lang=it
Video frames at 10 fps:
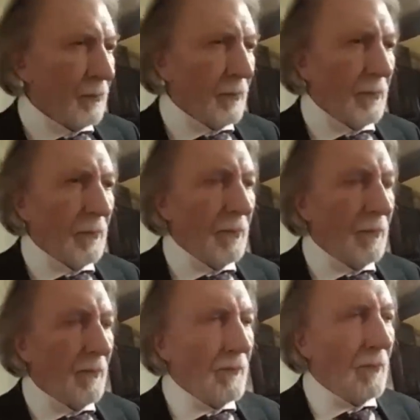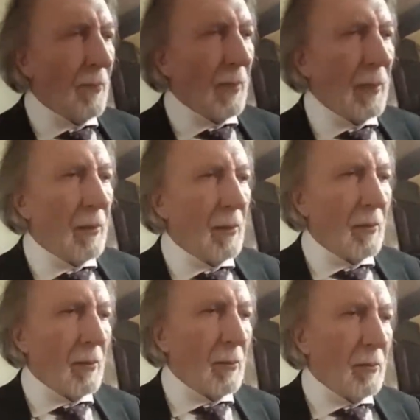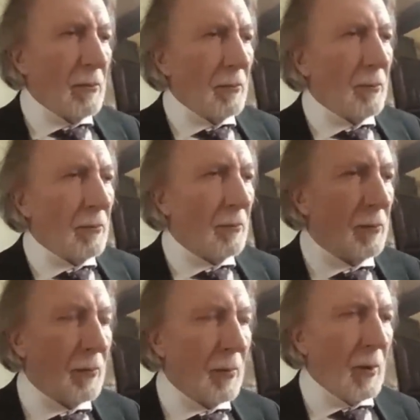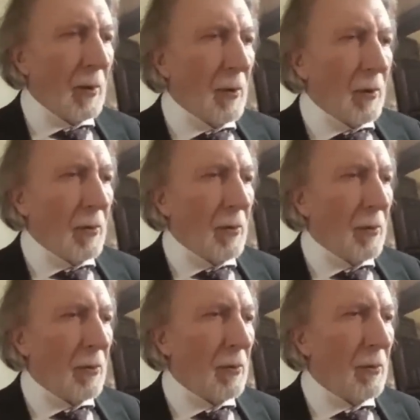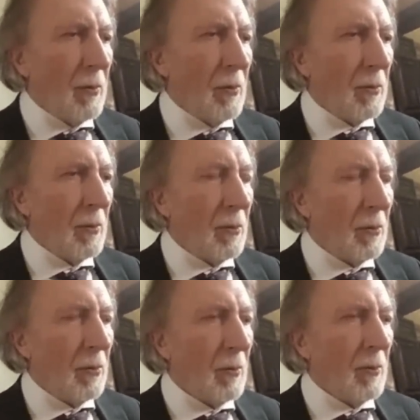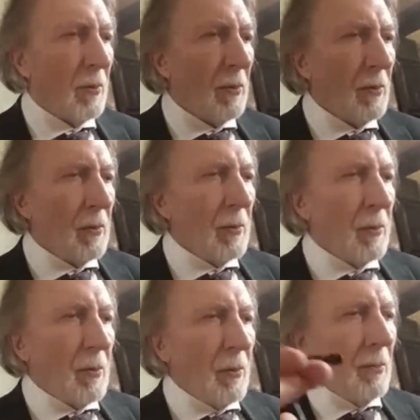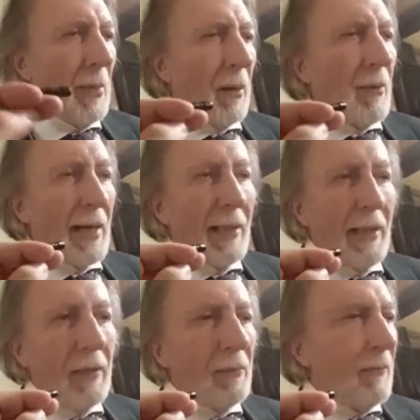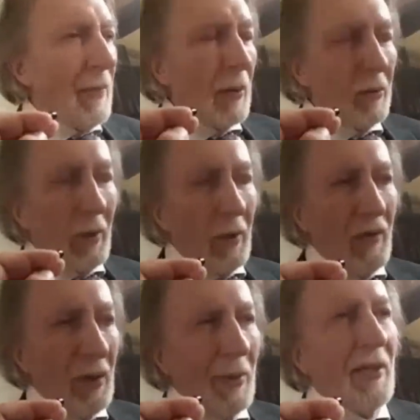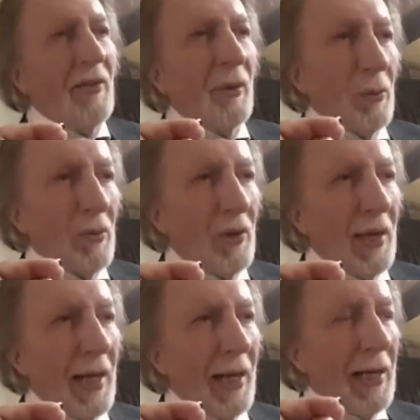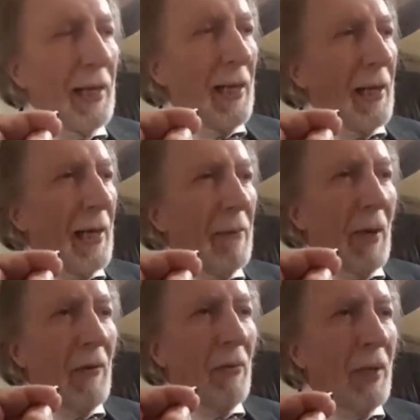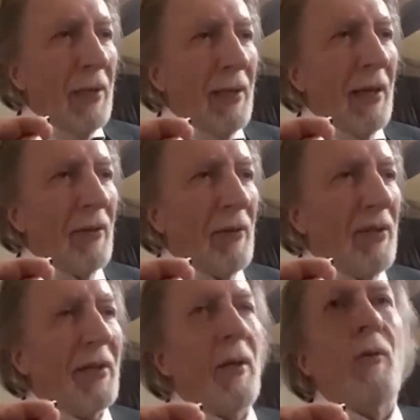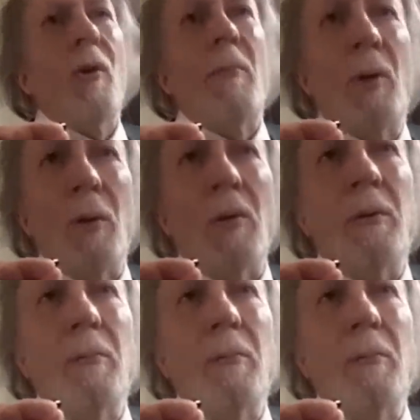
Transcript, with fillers: delle richieste di dimissioni, le conseguenze politiche di tutto quello che è successo? Ma guardi, io valuto le conseguenze istituzionali. Abbiamo un Ministero della Giustizia che è un colabrodo,